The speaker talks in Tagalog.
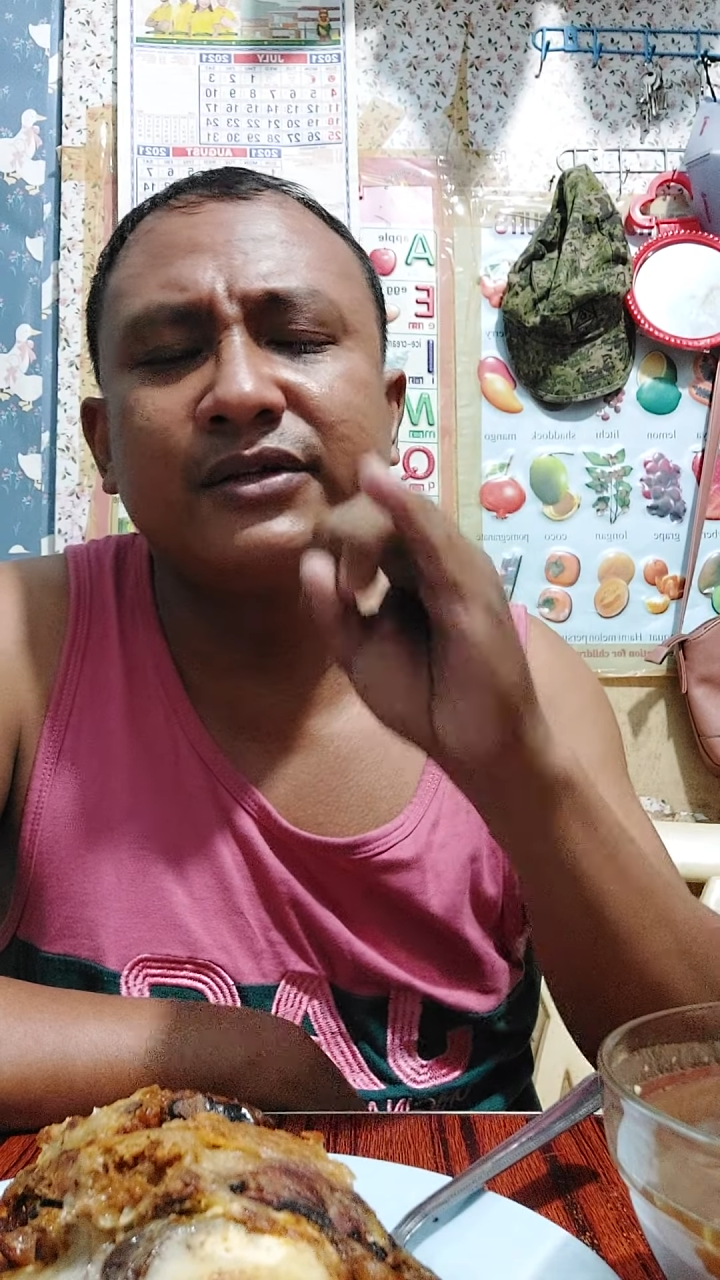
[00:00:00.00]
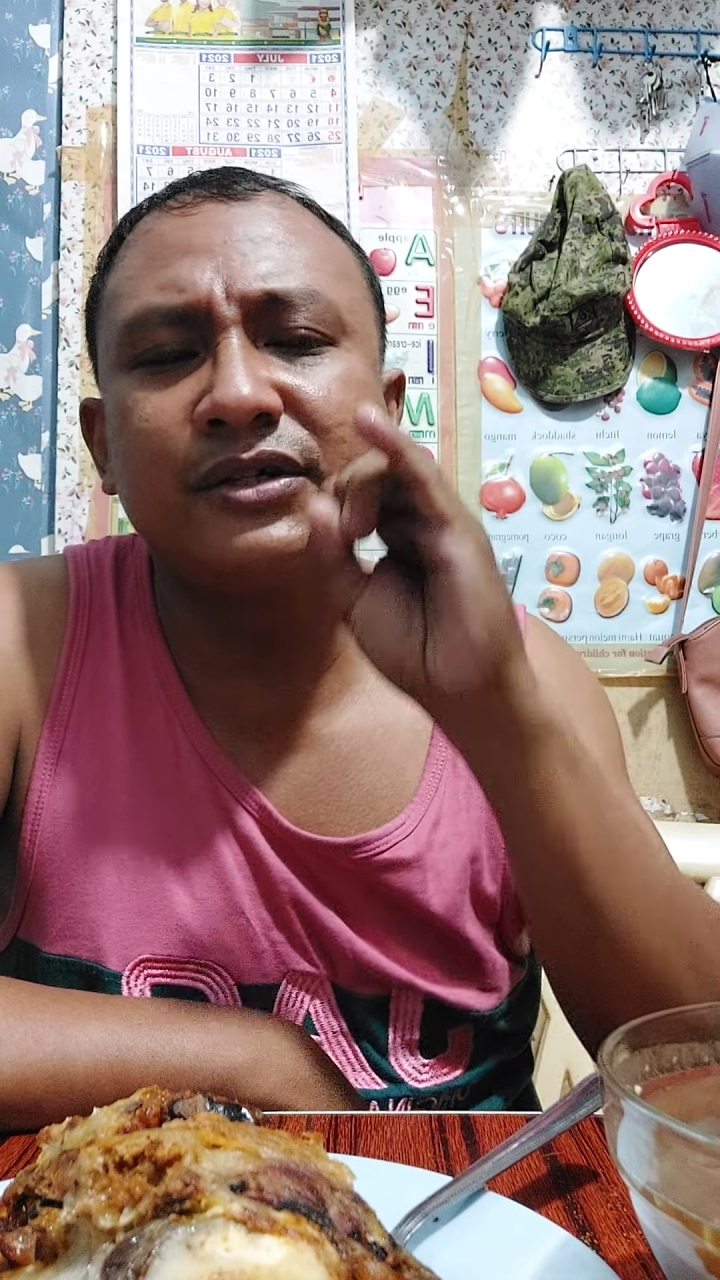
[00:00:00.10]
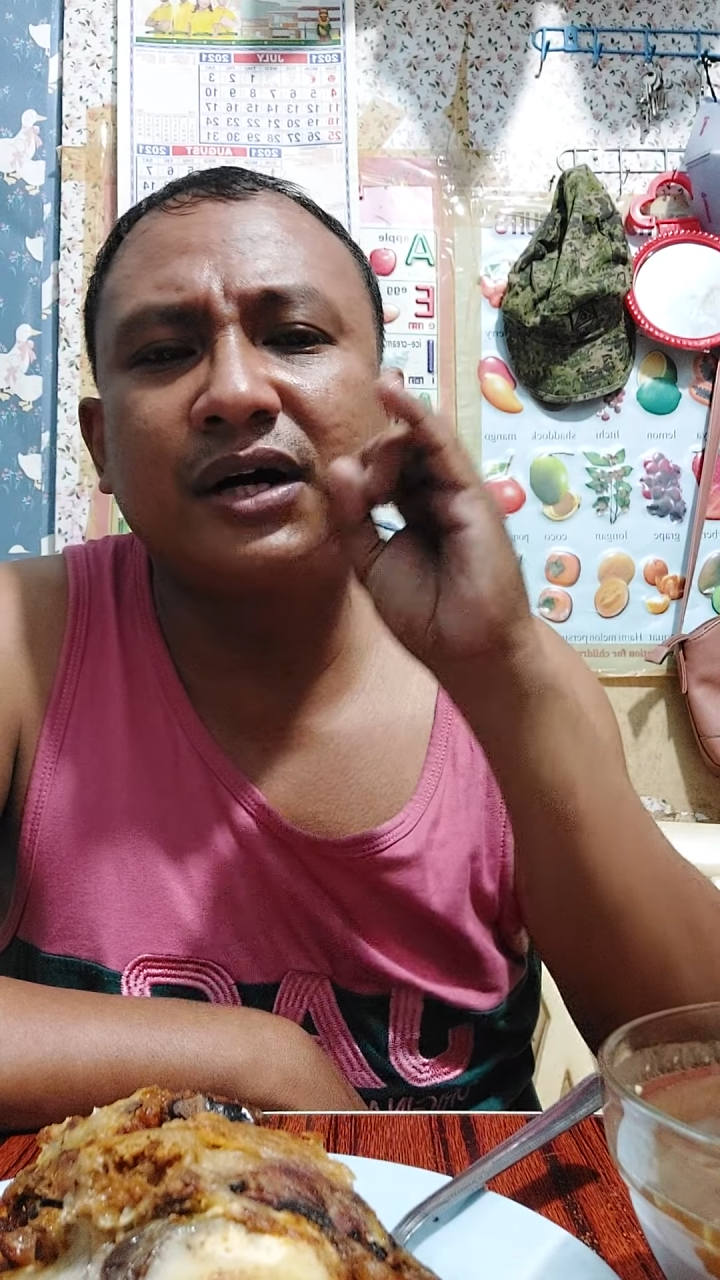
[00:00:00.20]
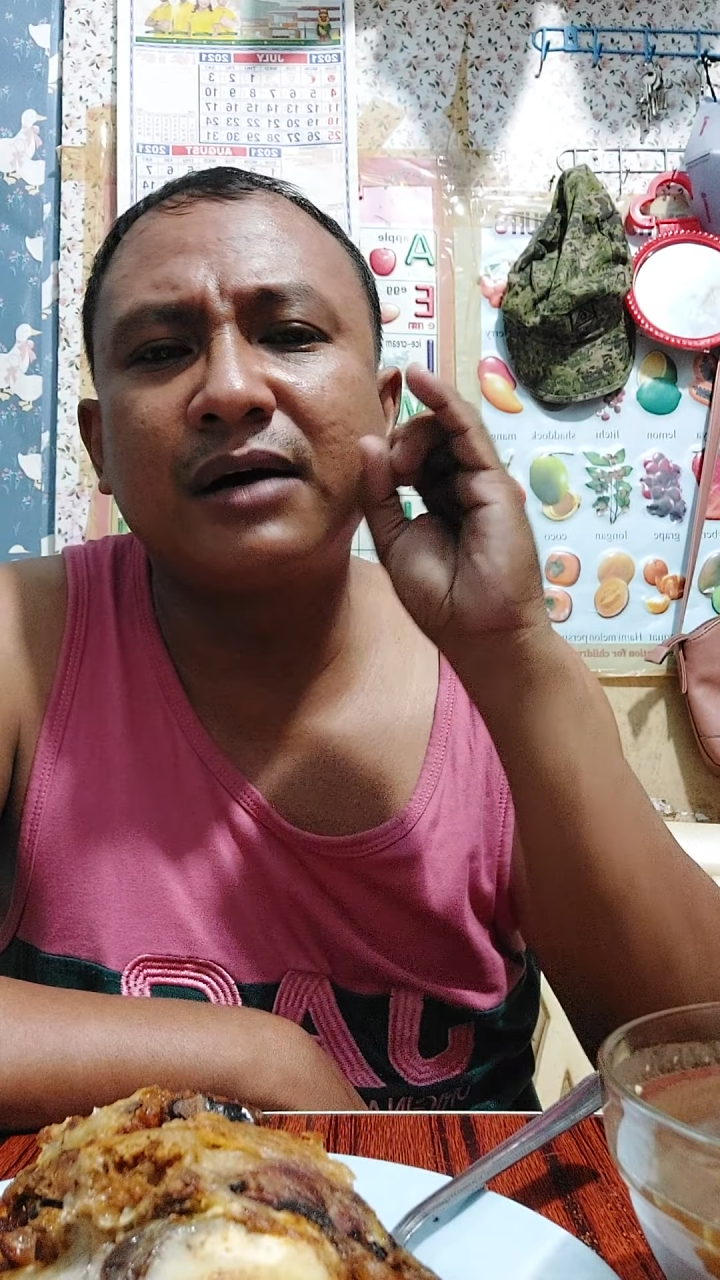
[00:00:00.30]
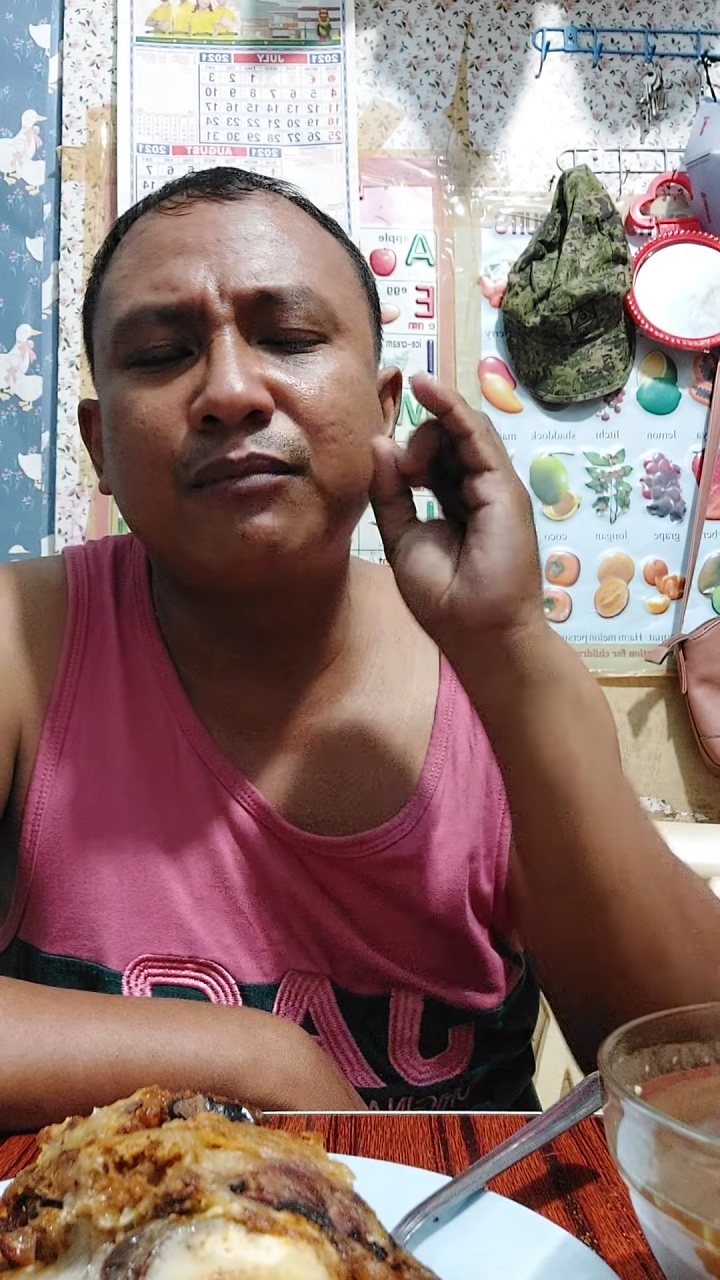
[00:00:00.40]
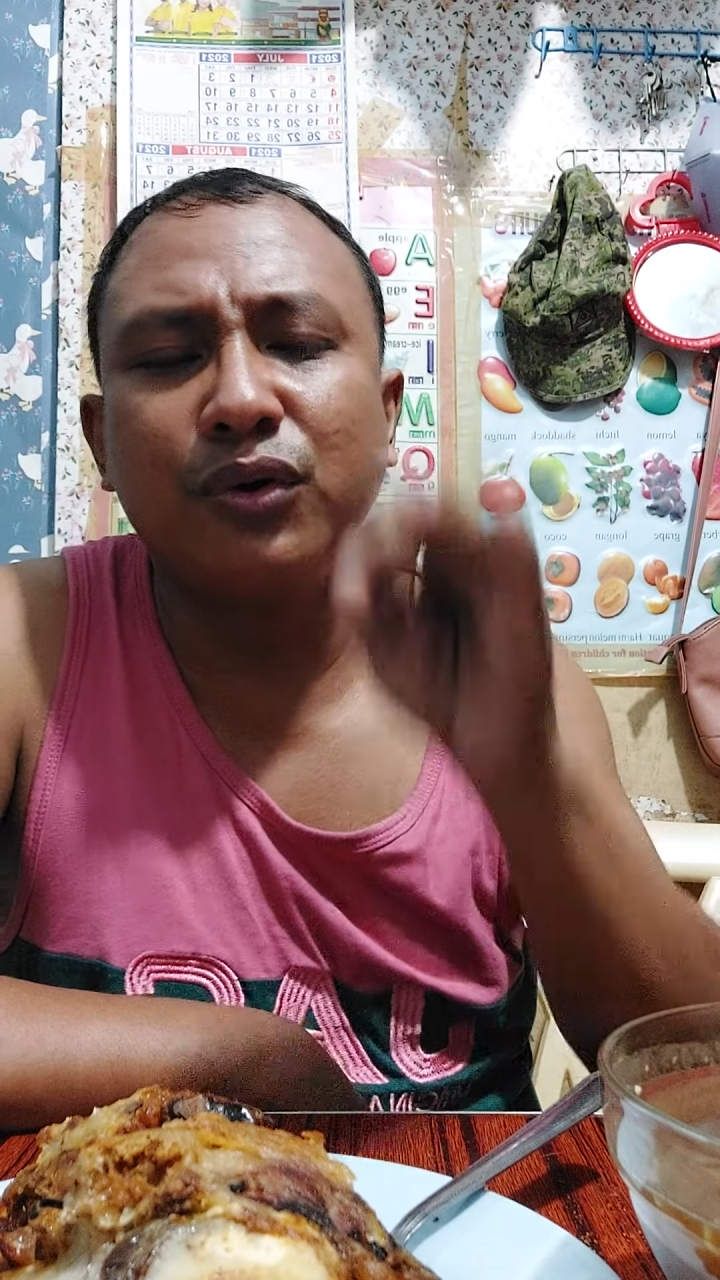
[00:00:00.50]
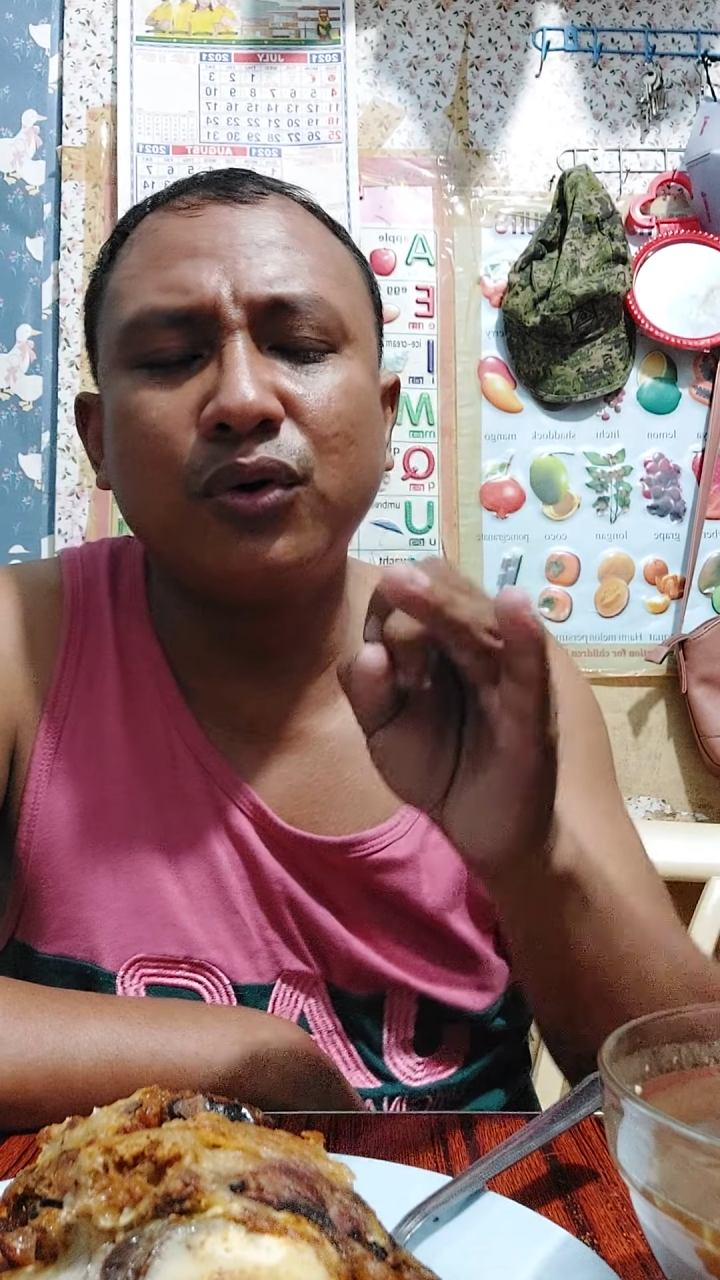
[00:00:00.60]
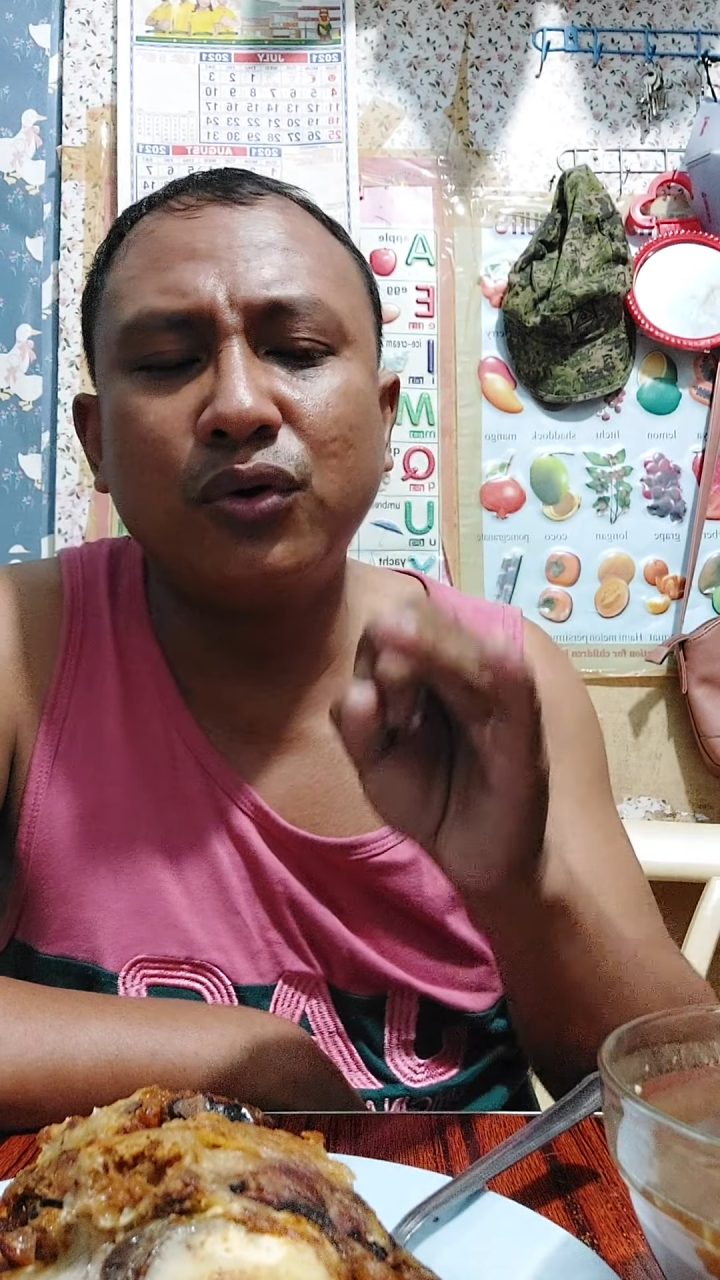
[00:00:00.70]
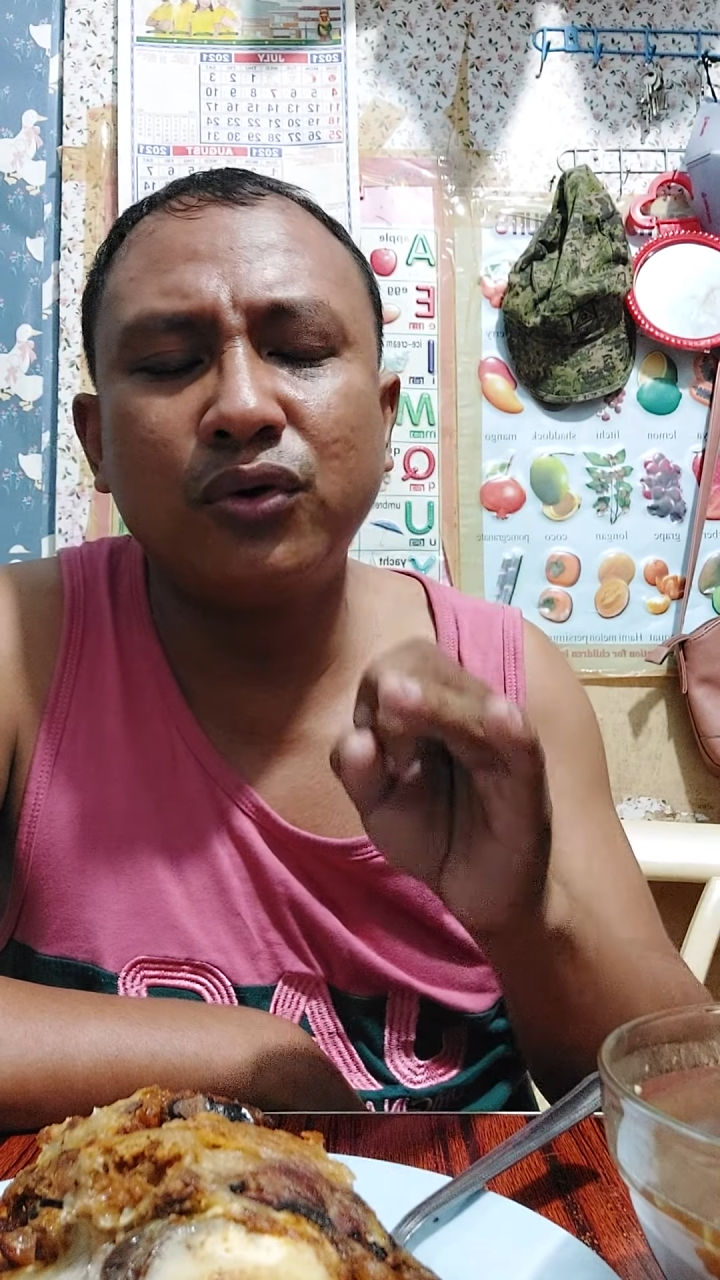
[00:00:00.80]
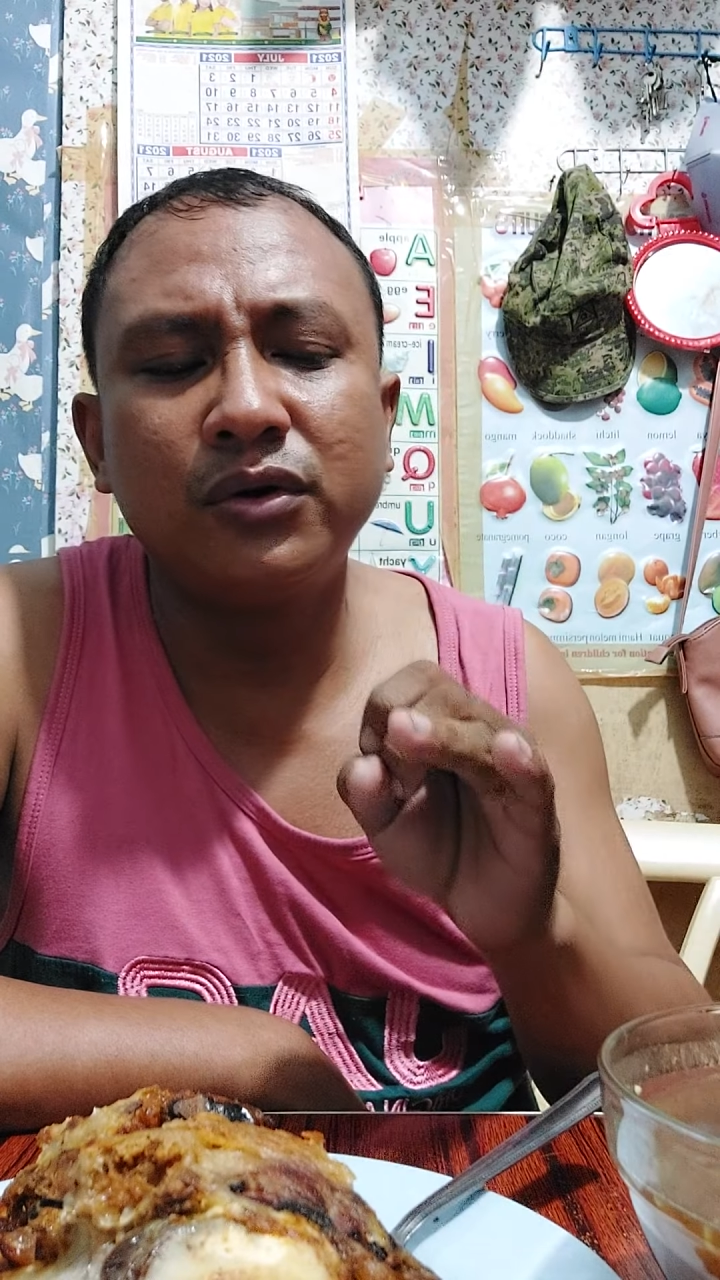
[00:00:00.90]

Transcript: saka blue.